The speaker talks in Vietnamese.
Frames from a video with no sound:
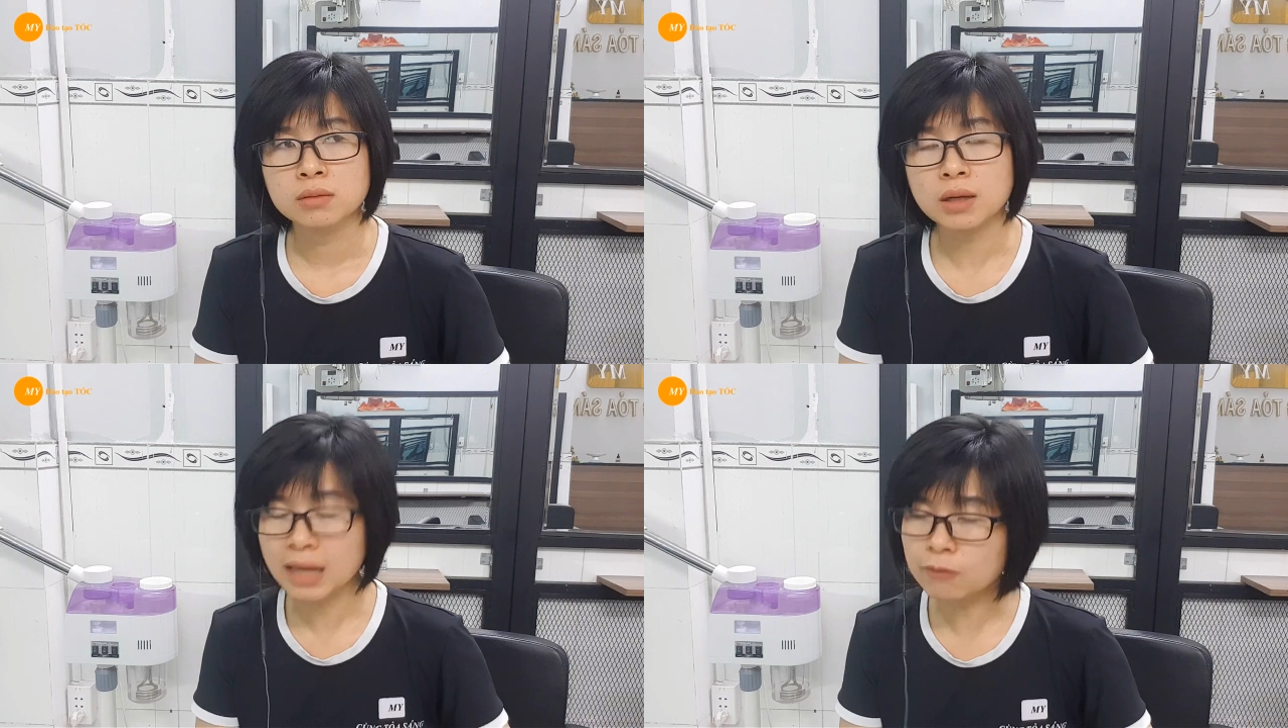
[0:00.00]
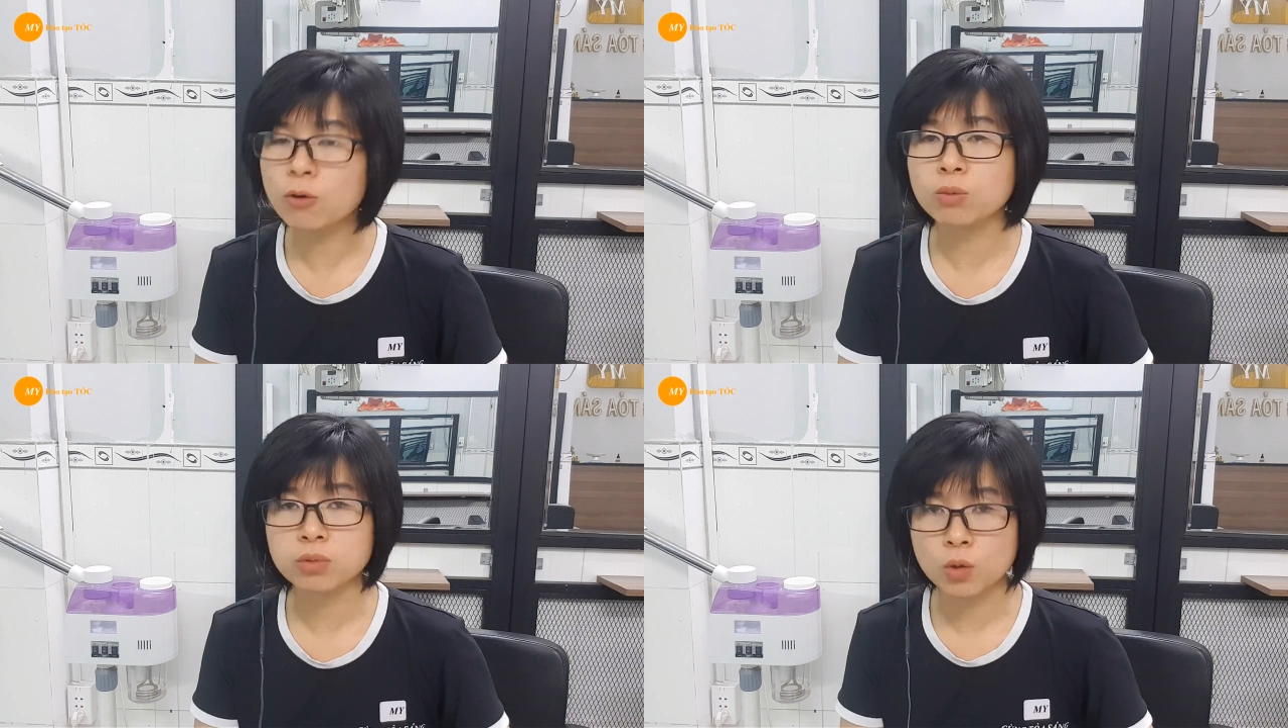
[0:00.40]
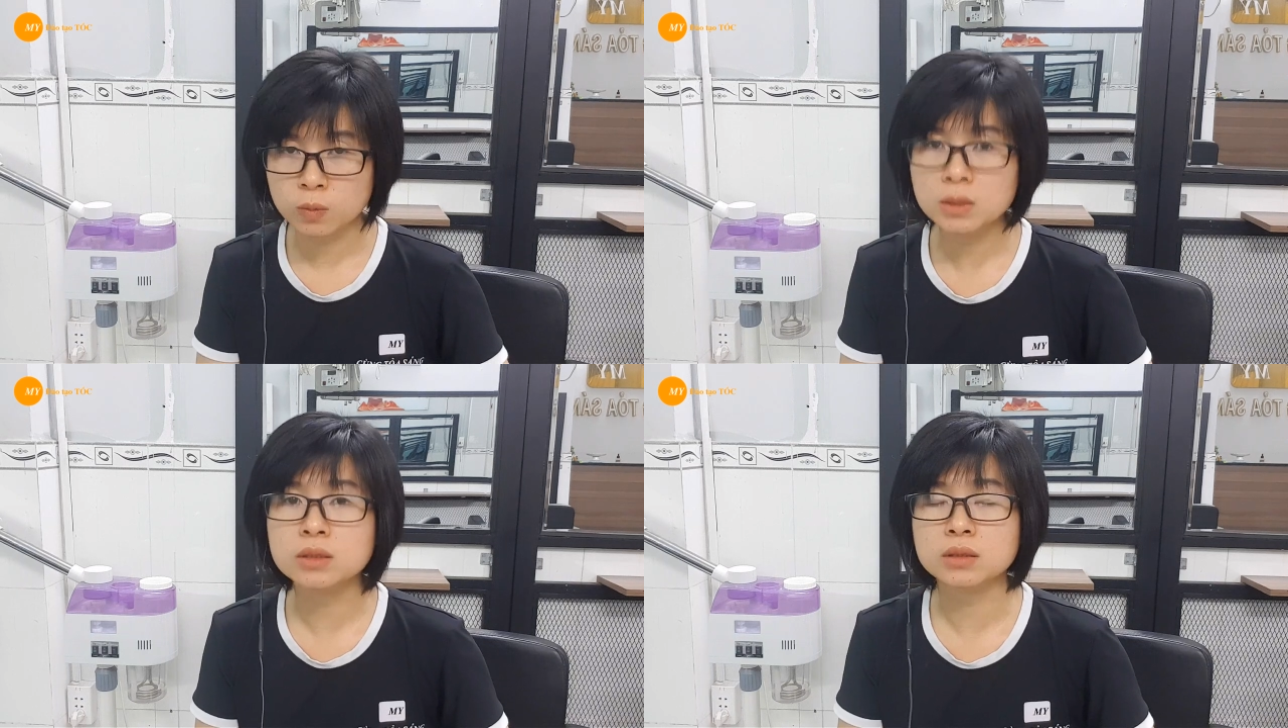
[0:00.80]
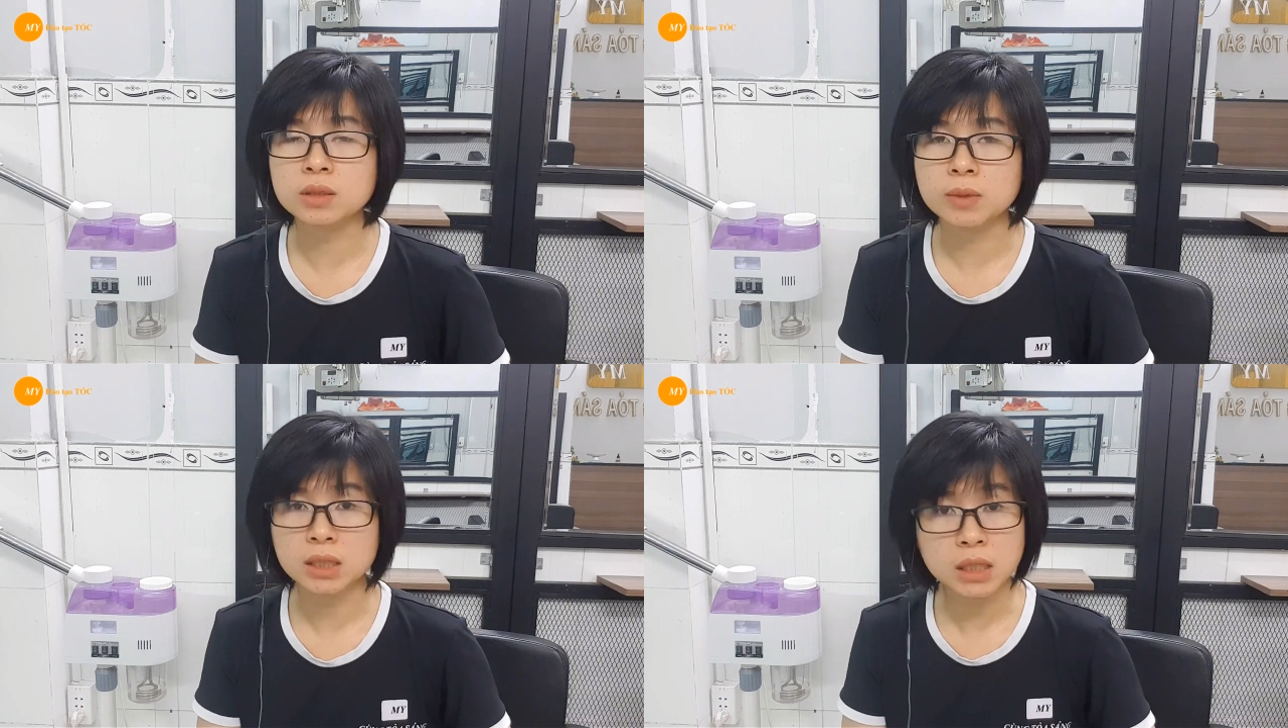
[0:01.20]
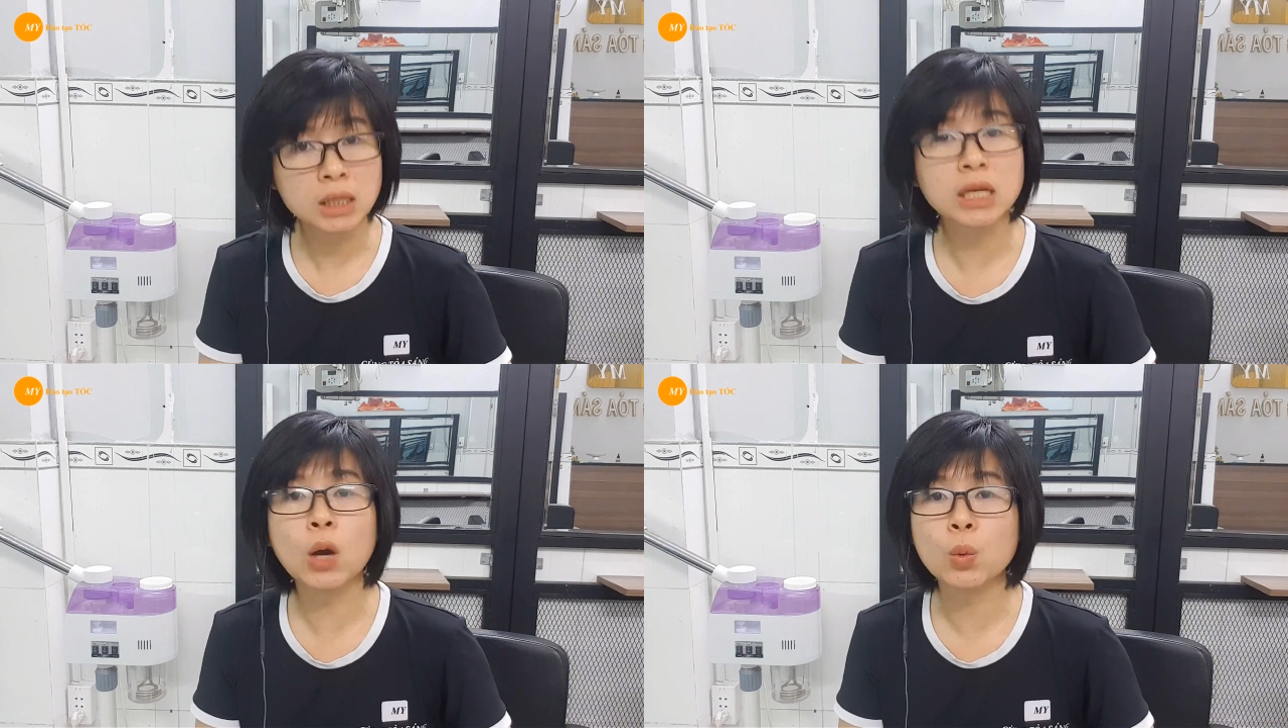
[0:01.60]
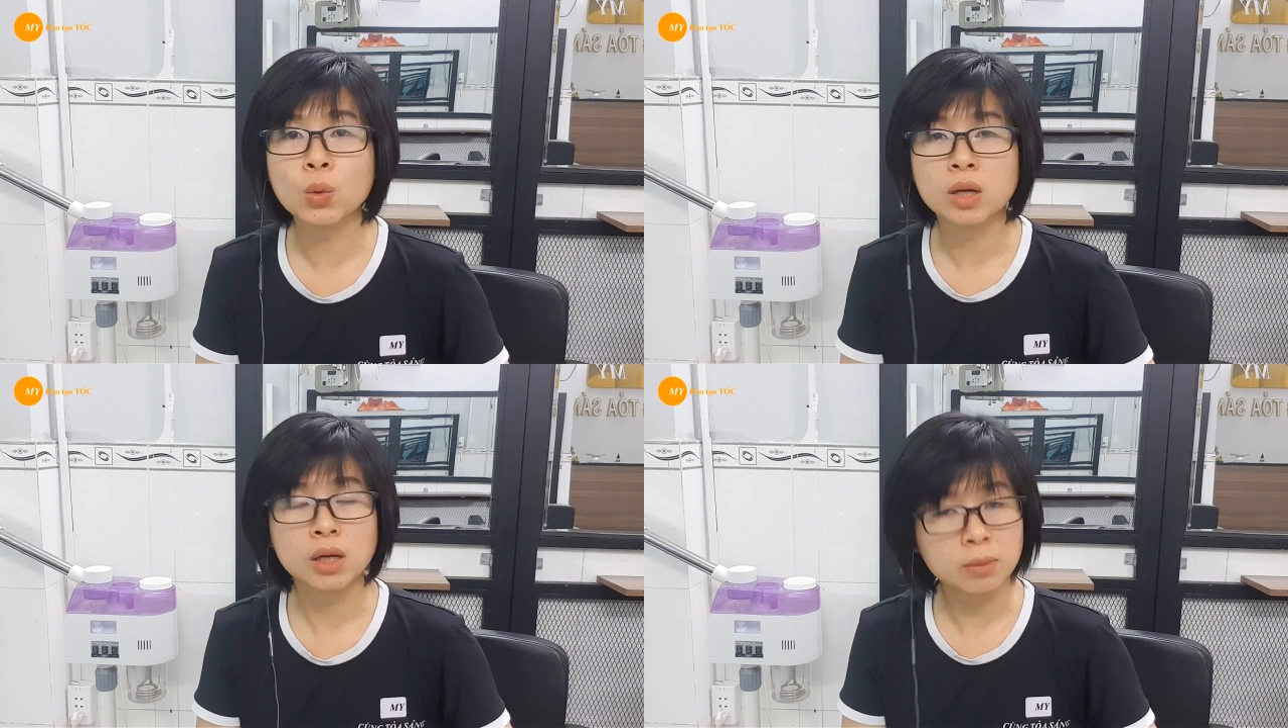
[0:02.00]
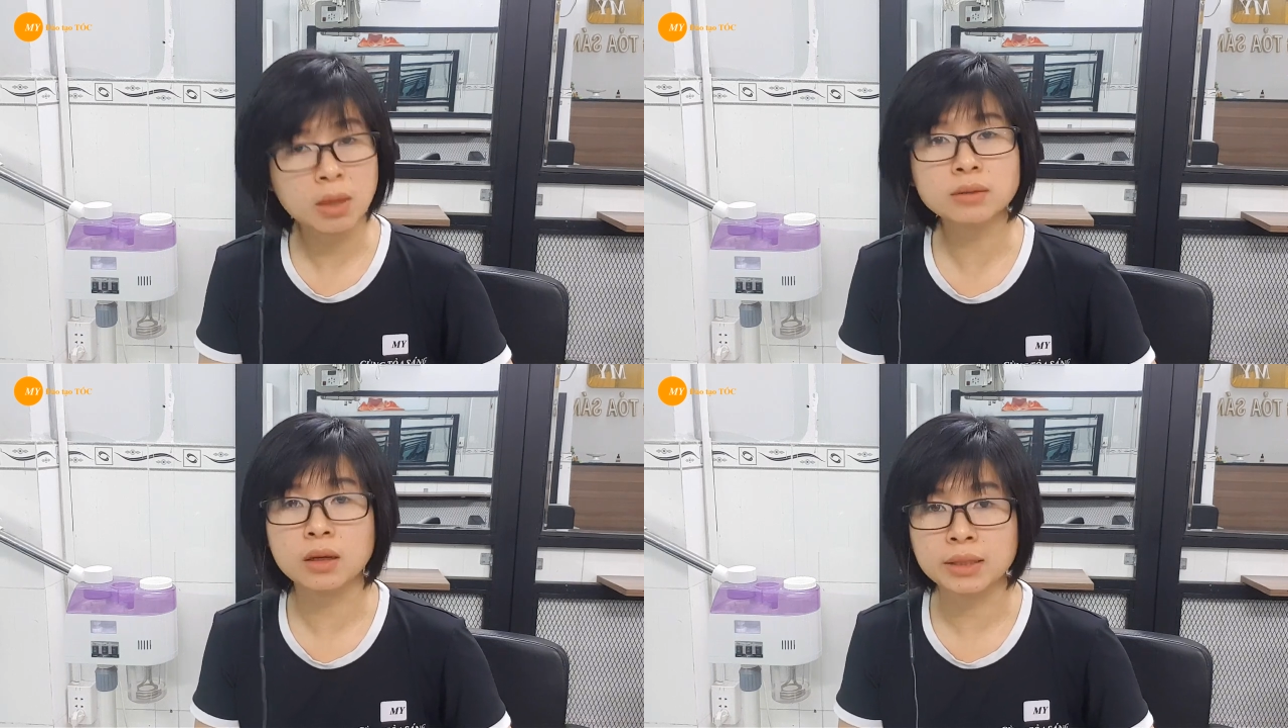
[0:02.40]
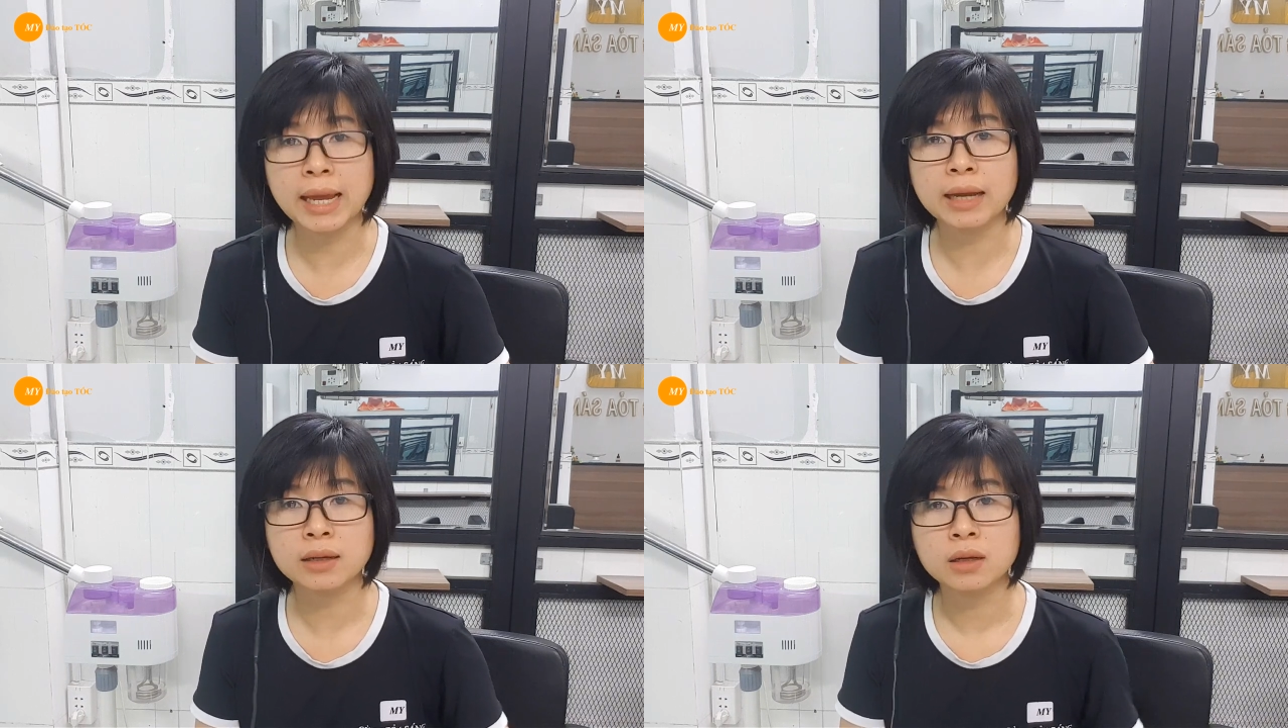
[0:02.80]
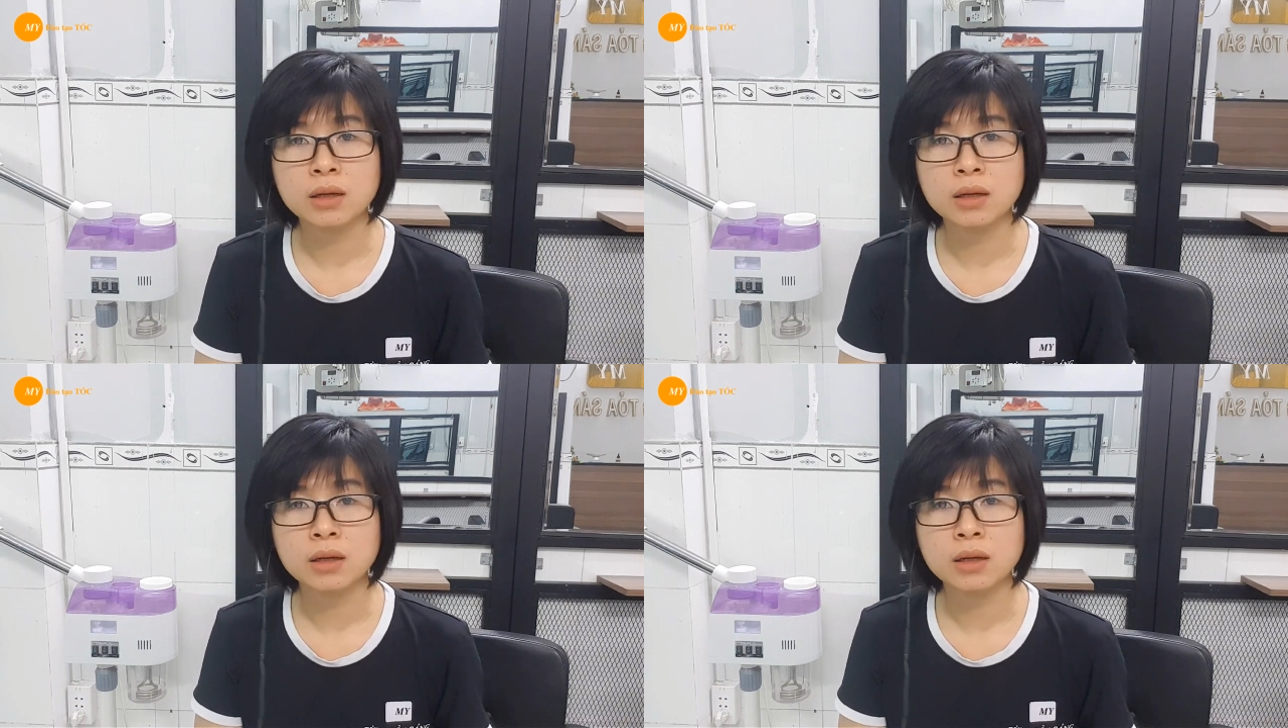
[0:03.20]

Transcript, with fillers: khắc phục cũng được, nhưng mà nó hơi lâu, hơi mất thời gian.